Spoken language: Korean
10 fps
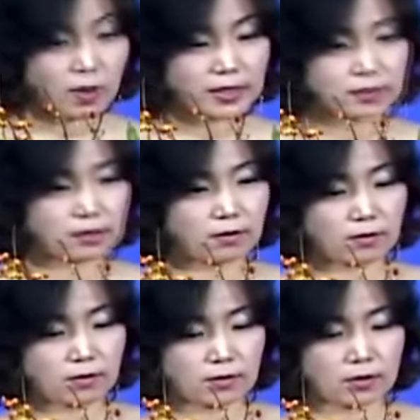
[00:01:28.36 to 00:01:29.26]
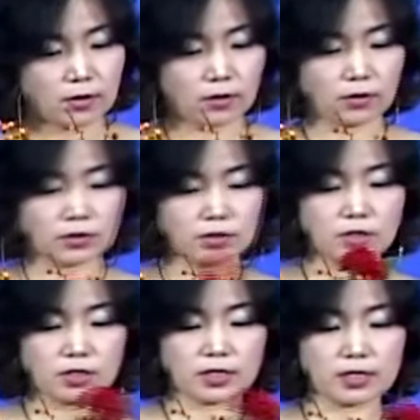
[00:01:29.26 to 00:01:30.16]
모아서 어,
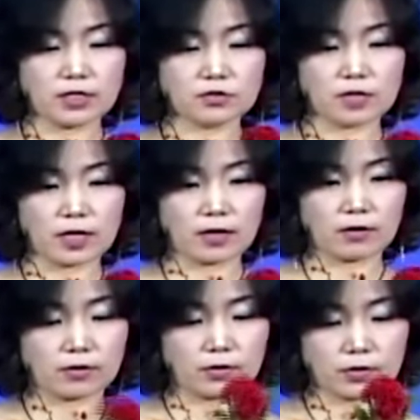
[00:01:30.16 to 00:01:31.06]
처리를 해주세요.